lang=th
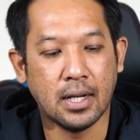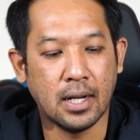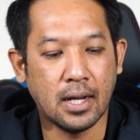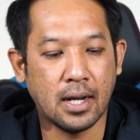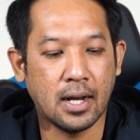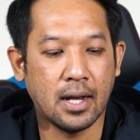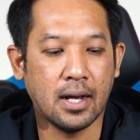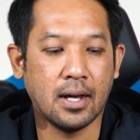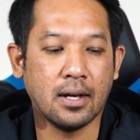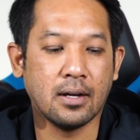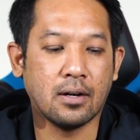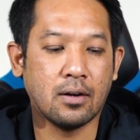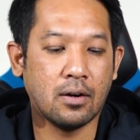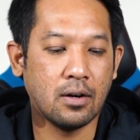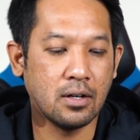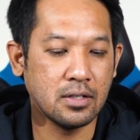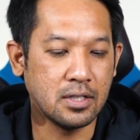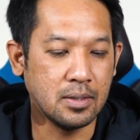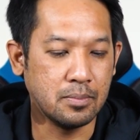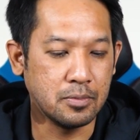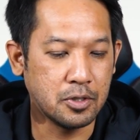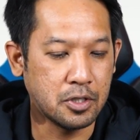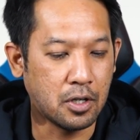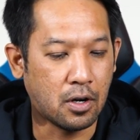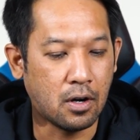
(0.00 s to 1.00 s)
นะฮะก็
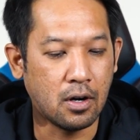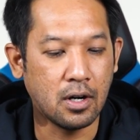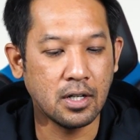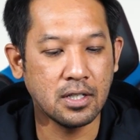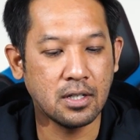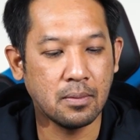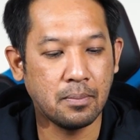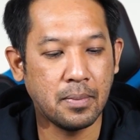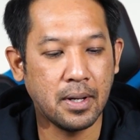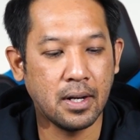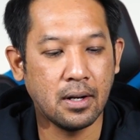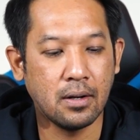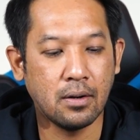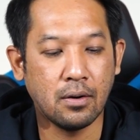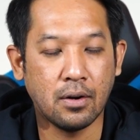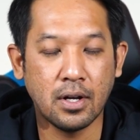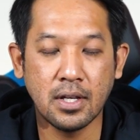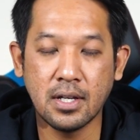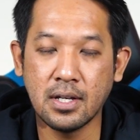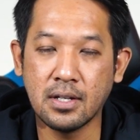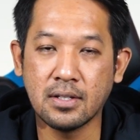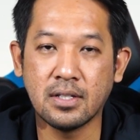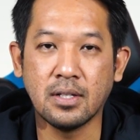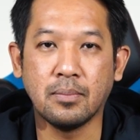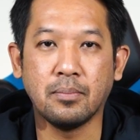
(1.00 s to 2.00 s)
12 ก็จะเป็น
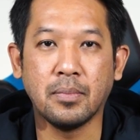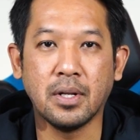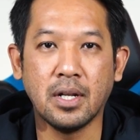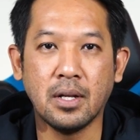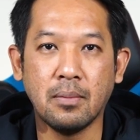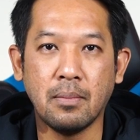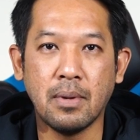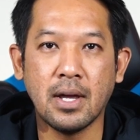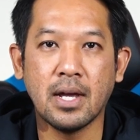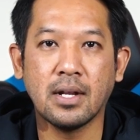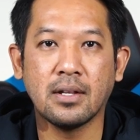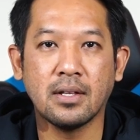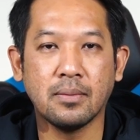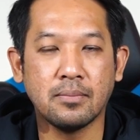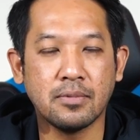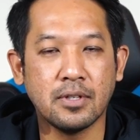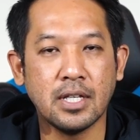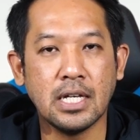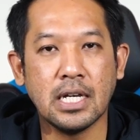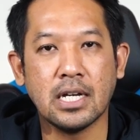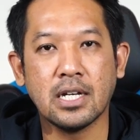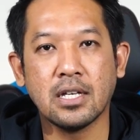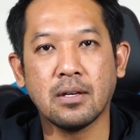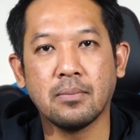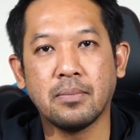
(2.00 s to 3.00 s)
120มิลิเมตร
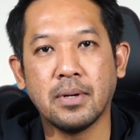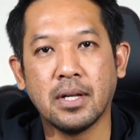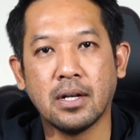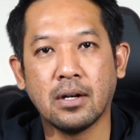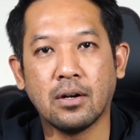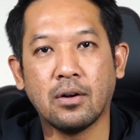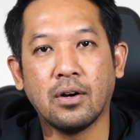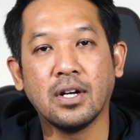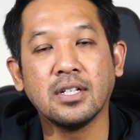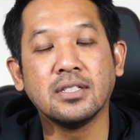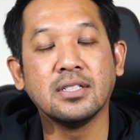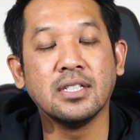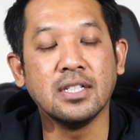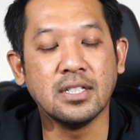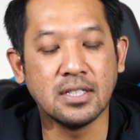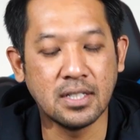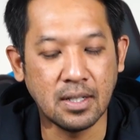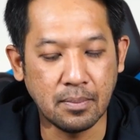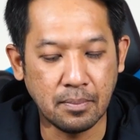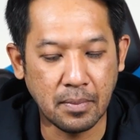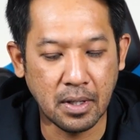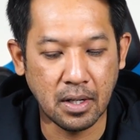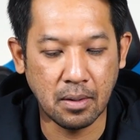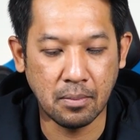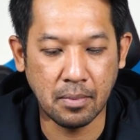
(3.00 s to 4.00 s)
14 ก็จะเป็น
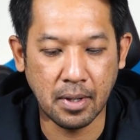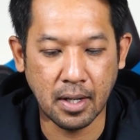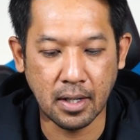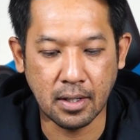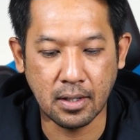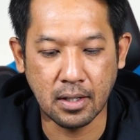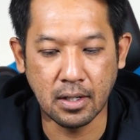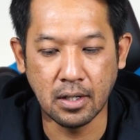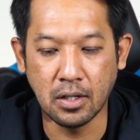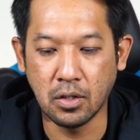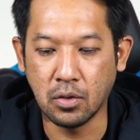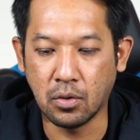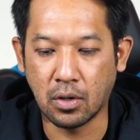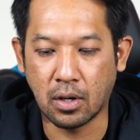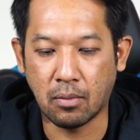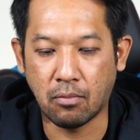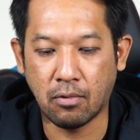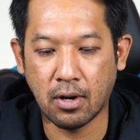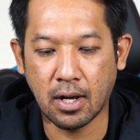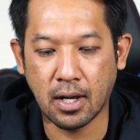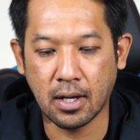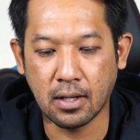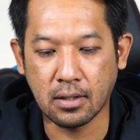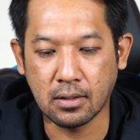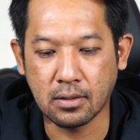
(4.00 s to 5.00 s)
140มิลิเมตรขึ้นอยู่กับ
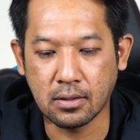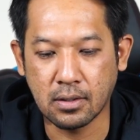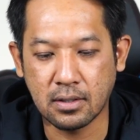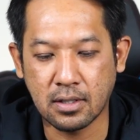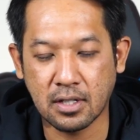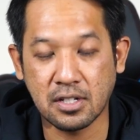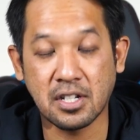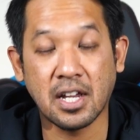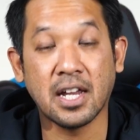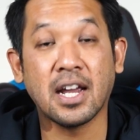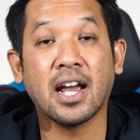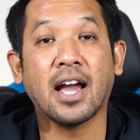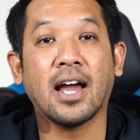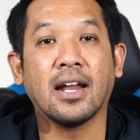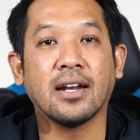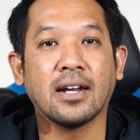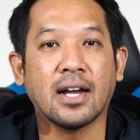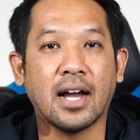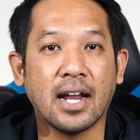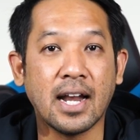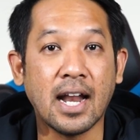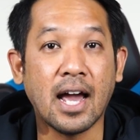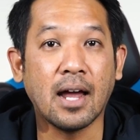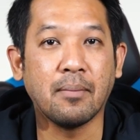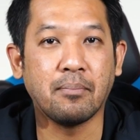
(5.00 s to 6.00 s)
ว่าจะใช้งาน
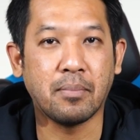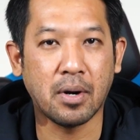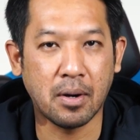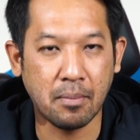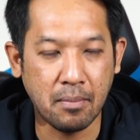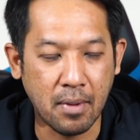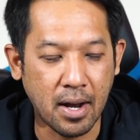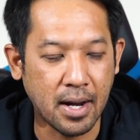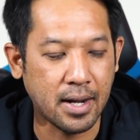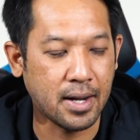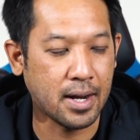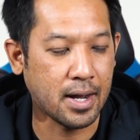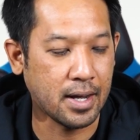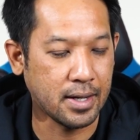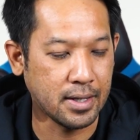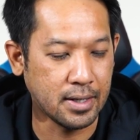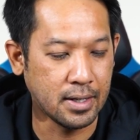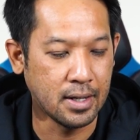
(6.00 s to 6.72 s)
ขนาดประมาณไหน